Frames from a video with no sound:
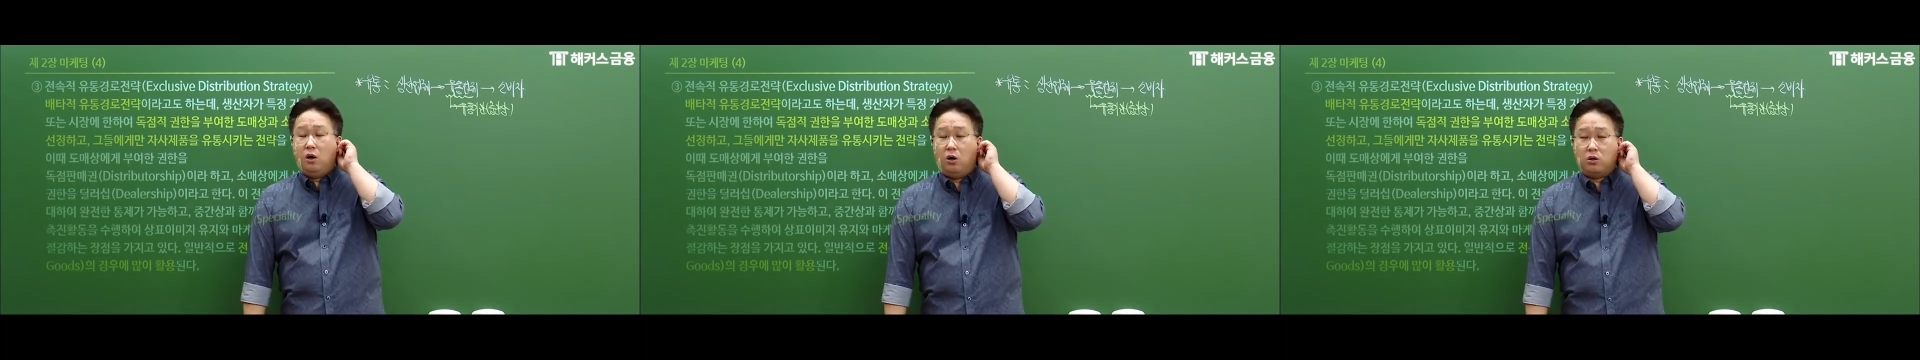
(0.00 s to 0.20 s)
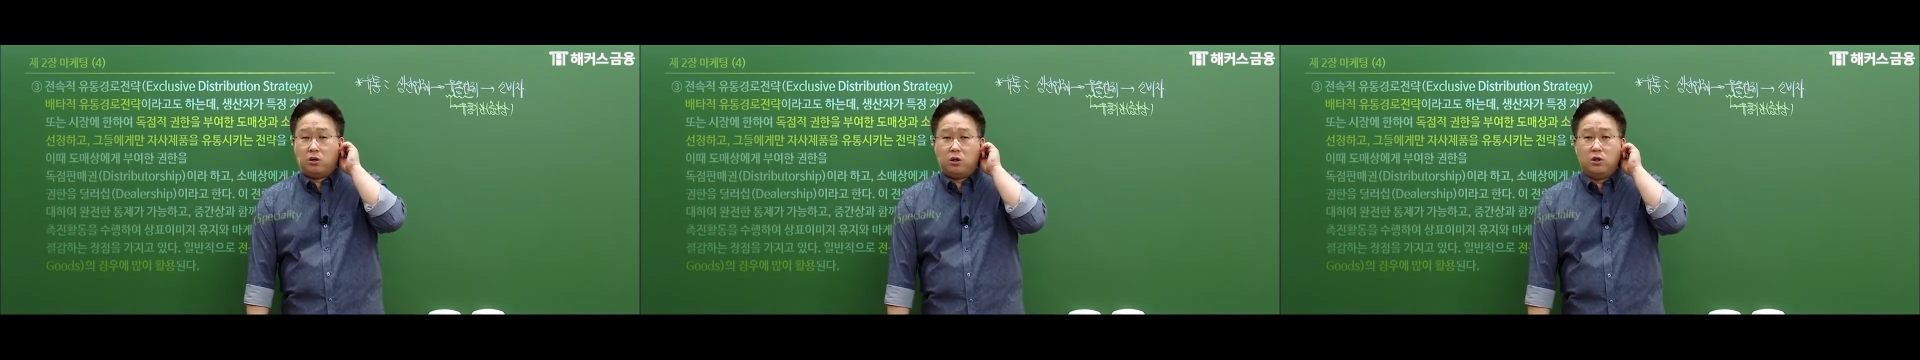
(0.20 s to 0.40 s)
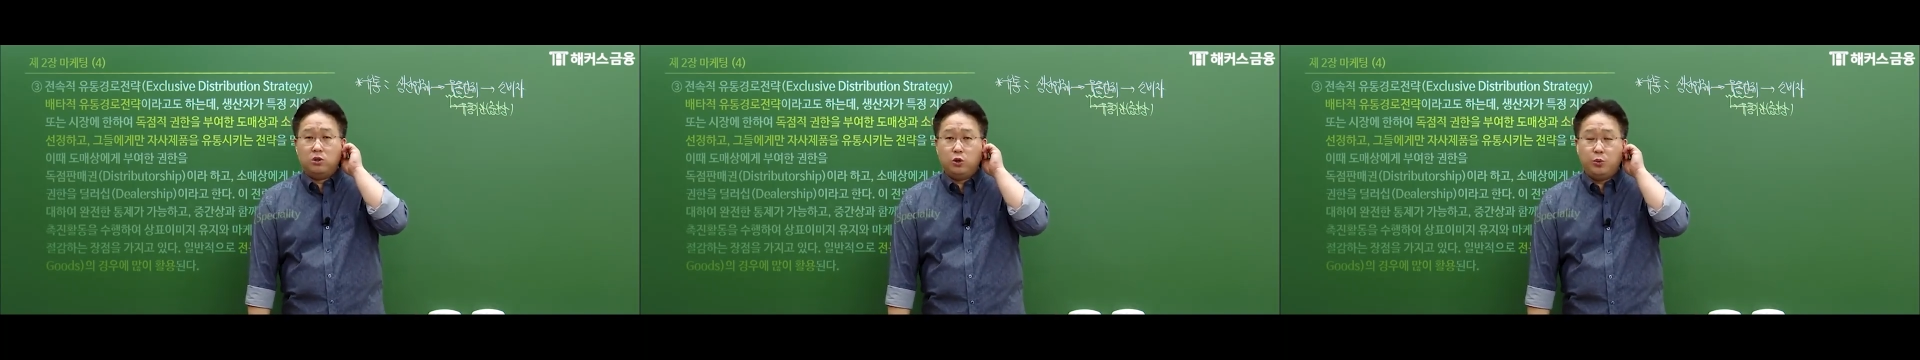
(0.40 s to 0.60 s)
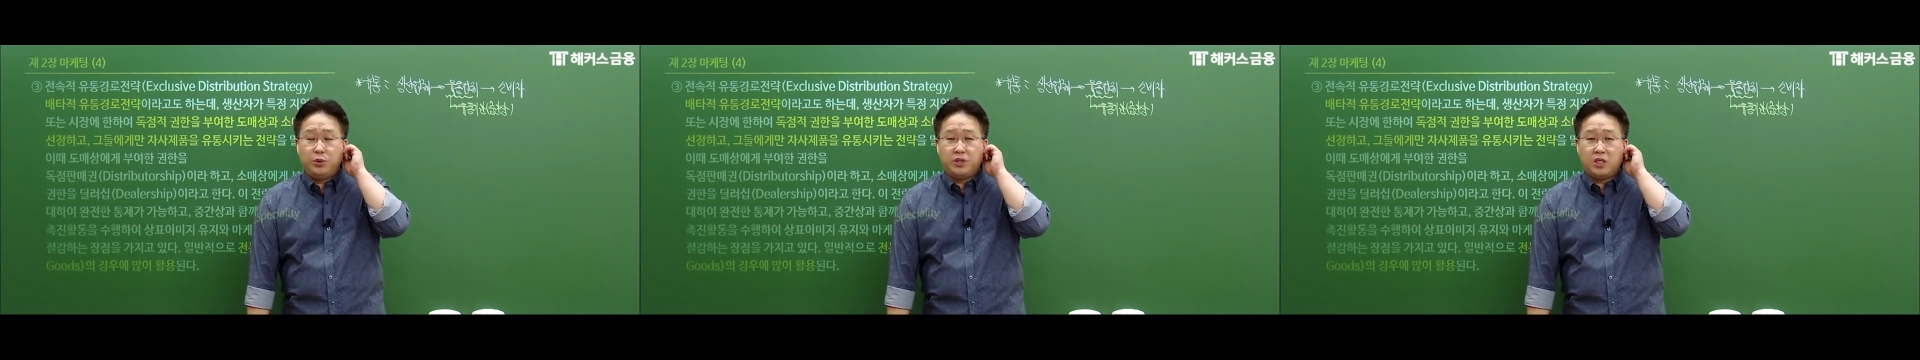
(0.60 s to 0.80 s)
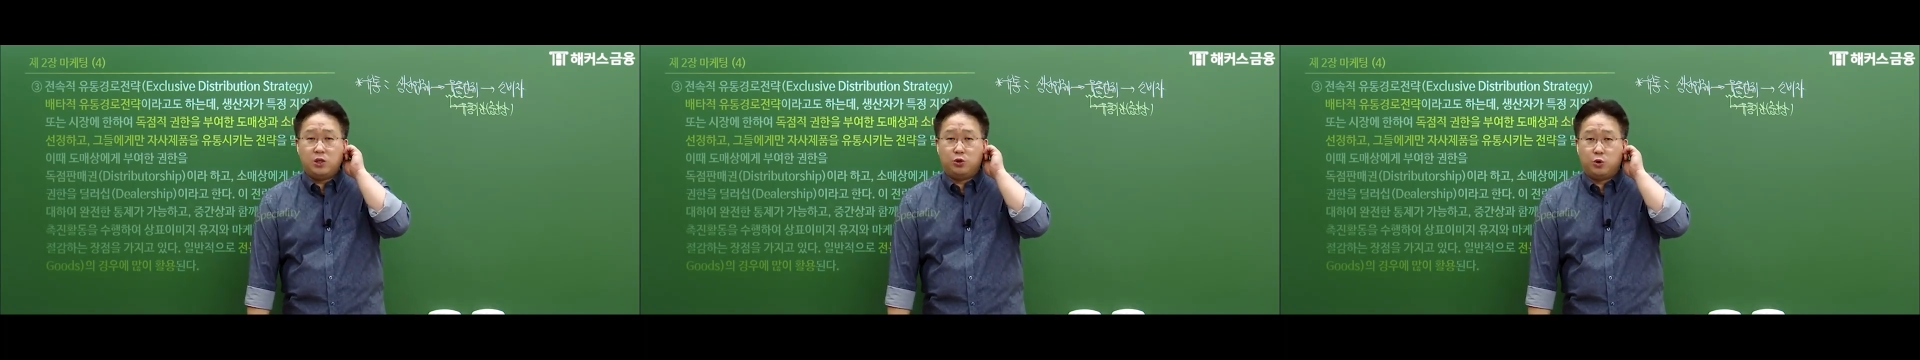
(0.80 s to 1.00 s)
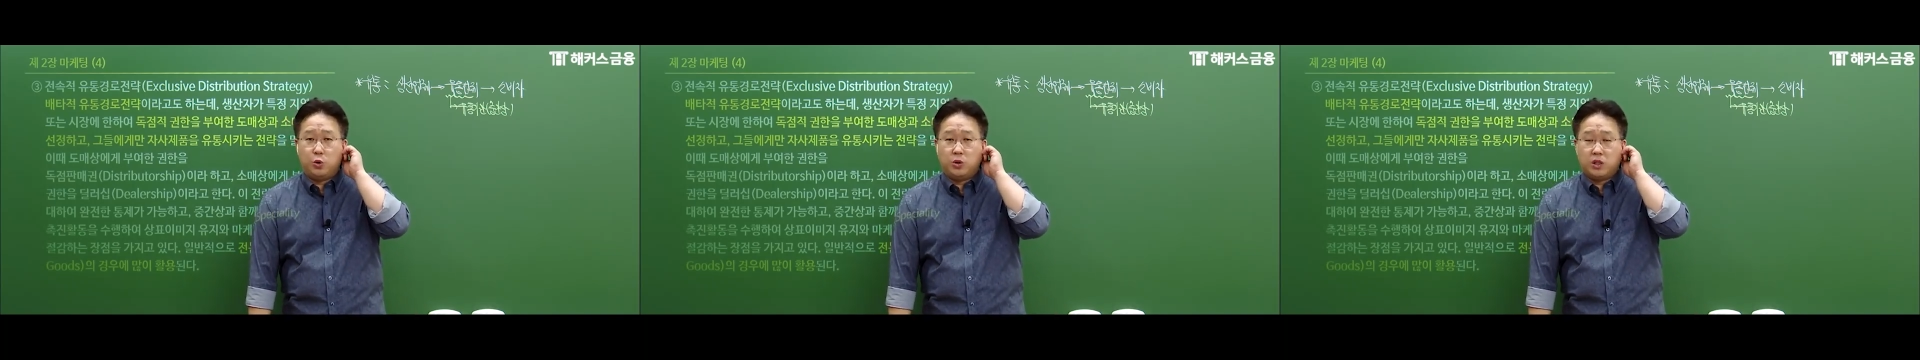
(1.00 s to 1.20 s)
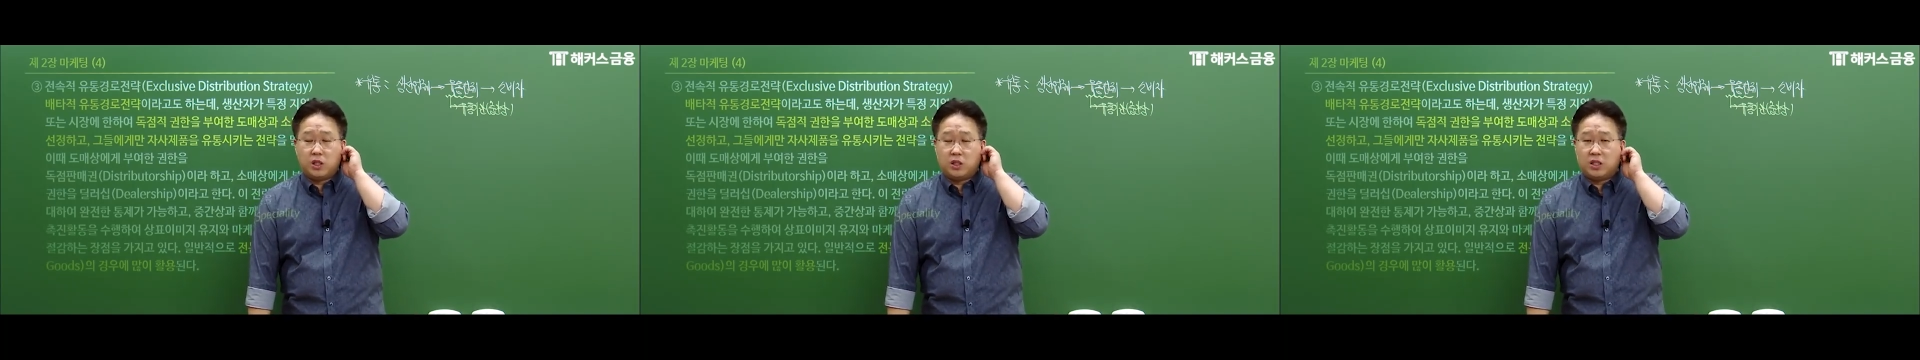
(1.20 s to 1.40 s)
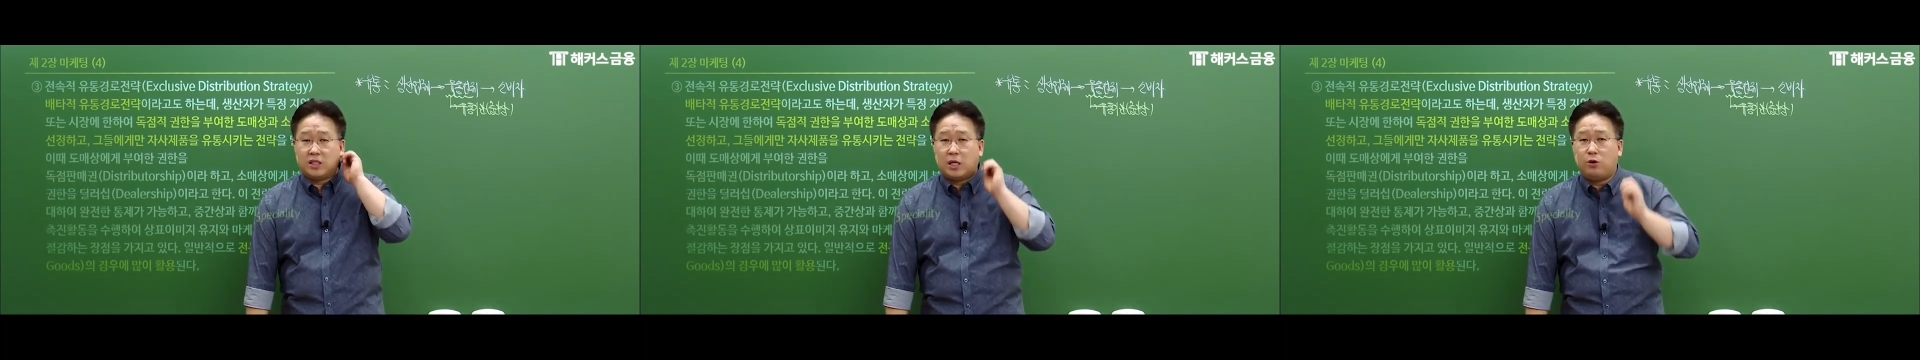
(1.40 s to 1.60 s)
어떤 소비재를
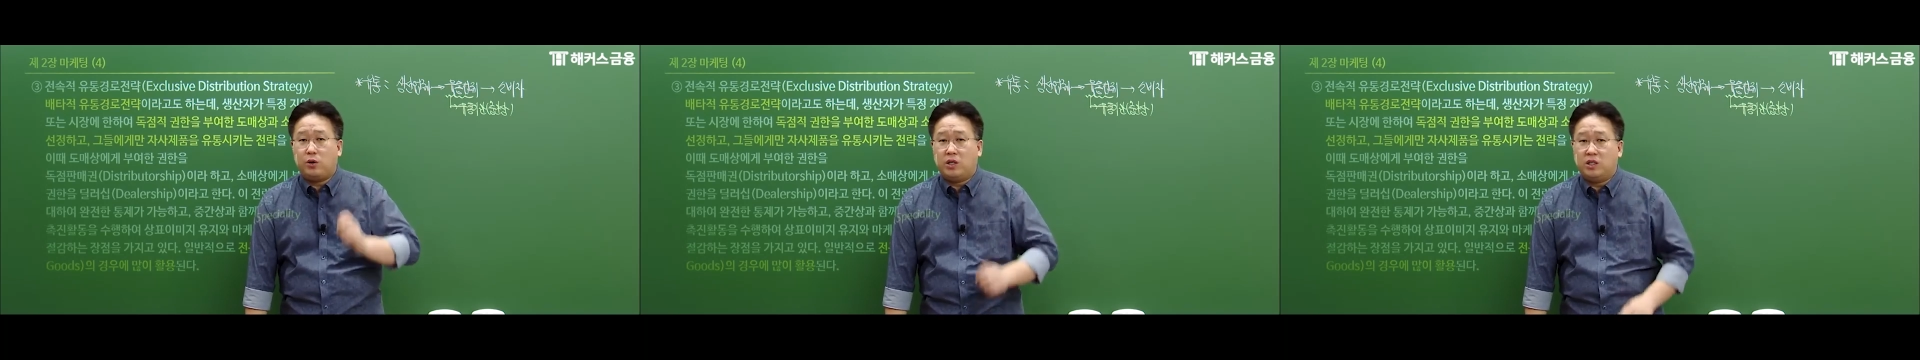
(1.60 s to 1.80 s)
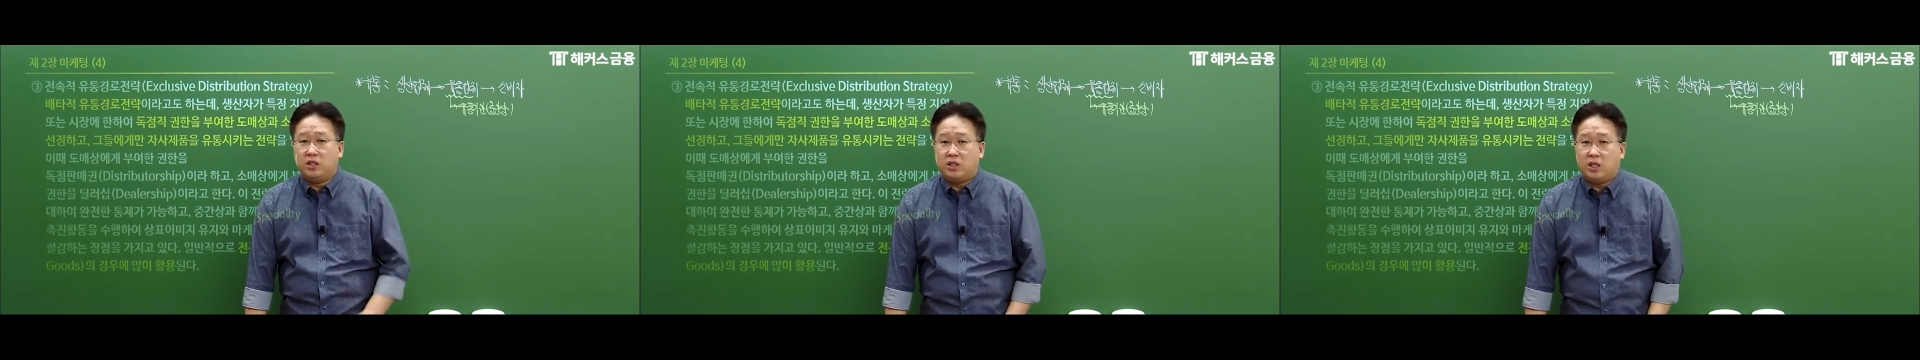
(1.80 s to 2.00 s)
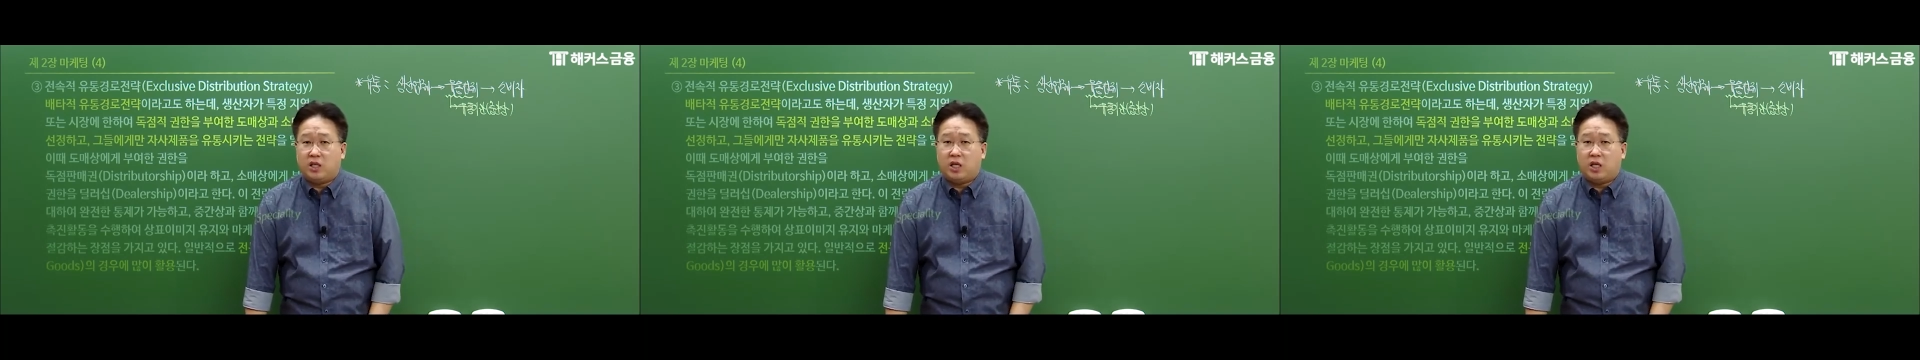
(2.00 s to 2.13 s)
유통시킬 때 사용하는지에